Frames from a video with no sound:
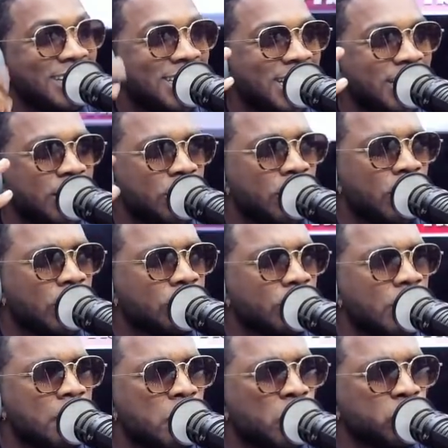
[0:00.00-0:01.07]
Entiende yo lo que
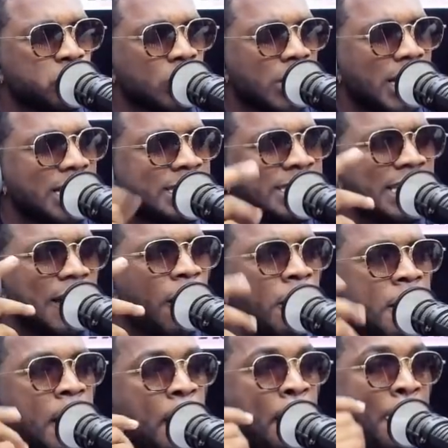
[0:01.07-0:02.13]
estoy es música. Eh,
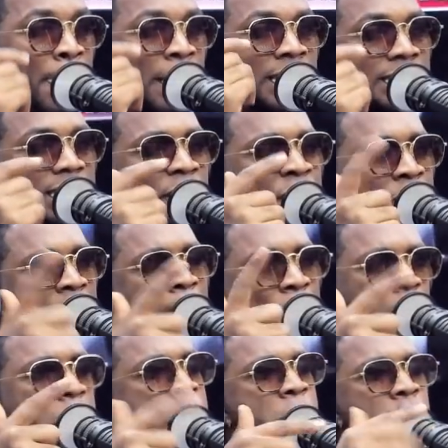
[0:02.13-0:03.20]
oye, si fuera
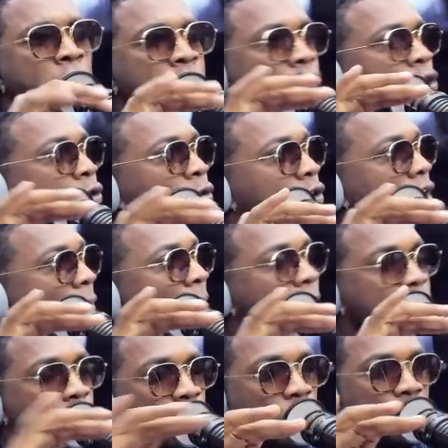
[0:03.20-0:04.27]
por mí, yo suelto un tema
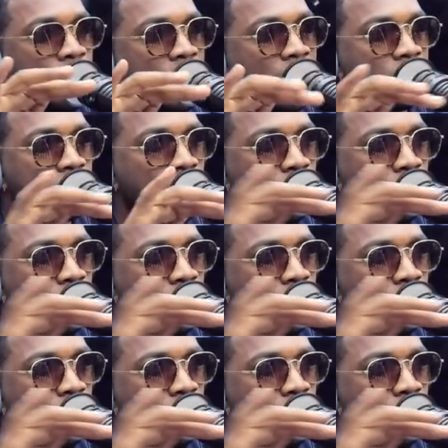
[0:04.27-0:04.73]
todos los días, todos